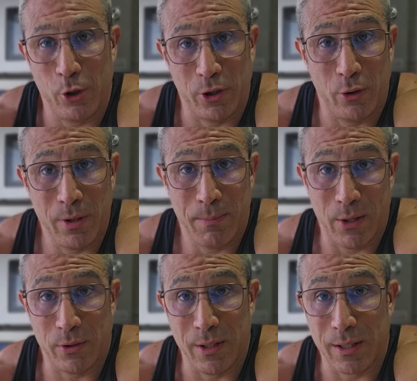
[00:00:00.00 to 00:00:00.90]
que yo te doy
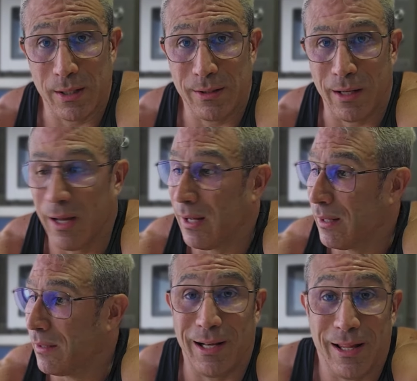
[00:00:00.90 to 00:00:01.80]
para no tener que irte
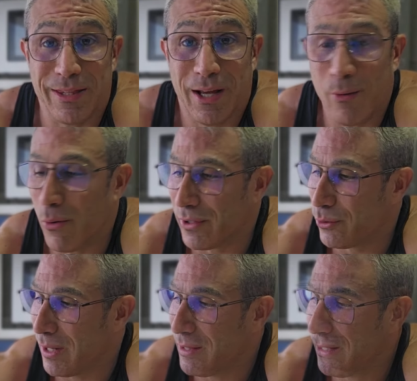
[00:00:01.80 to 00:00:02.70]
a Tailandia o a un
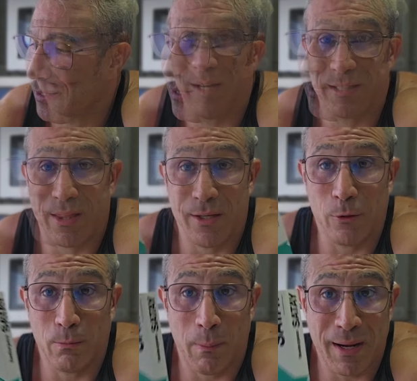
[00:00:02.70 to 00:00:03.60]
restaurante, te las haces
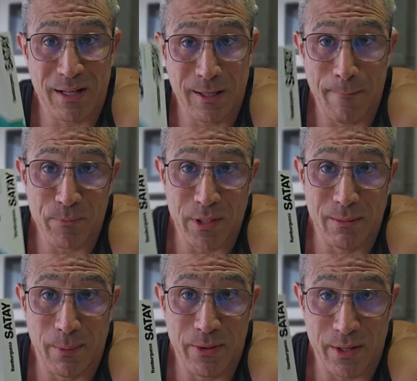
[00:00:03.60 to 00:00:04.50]
en tu propia casa y
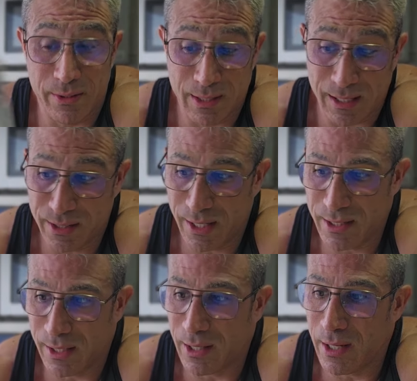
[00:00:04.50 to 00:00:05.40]
simplemente necesitas las
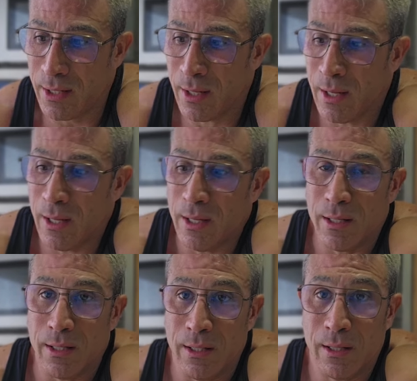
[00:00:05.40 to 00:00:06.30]
chicken satay
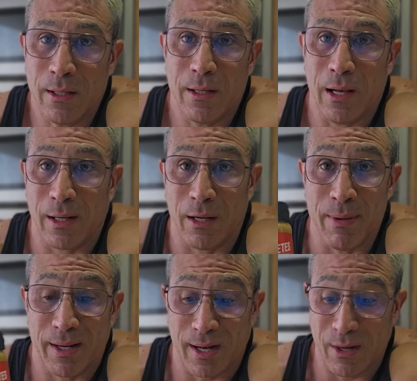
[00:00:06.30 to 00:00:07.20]
y la
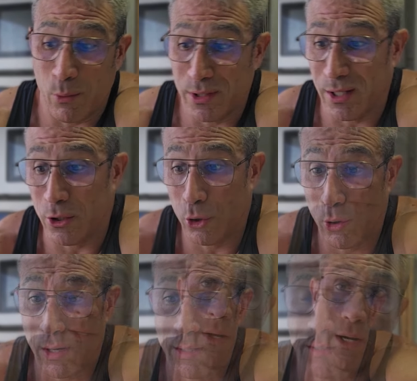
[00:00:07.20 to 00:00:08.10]
crema de cacahuete.
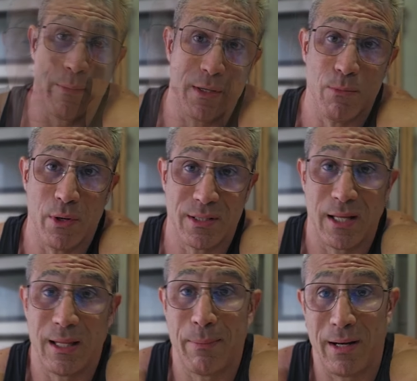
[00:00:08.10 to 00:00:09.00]
Yo ahora mismo en
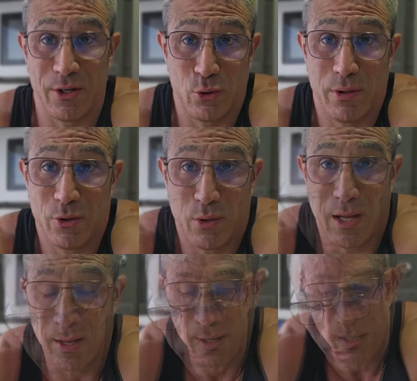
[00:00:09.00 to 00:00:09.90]
esta etapa en la que estoy, estoy
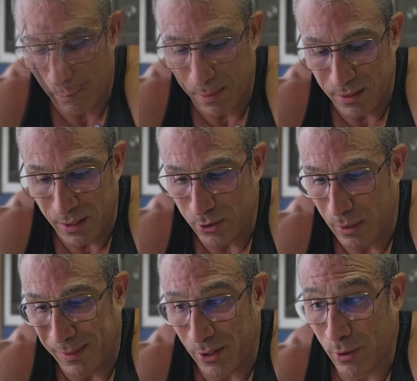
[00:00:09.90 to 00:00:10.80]
ya para competir,
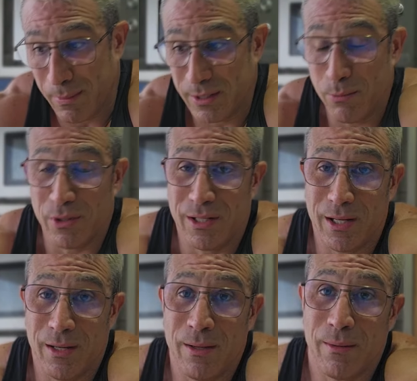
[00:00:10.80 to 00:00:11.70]
estoy apretando al máximo, así
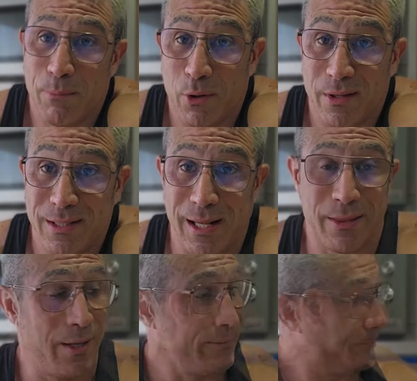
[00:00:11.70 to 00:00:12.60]
que por
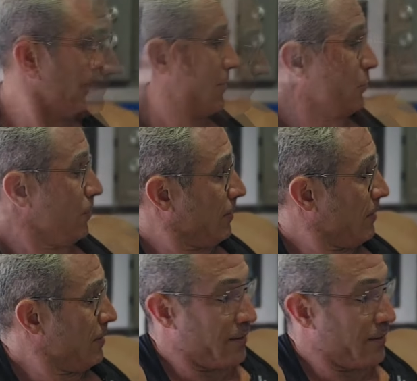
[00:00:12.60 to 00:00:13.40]
desgracia esto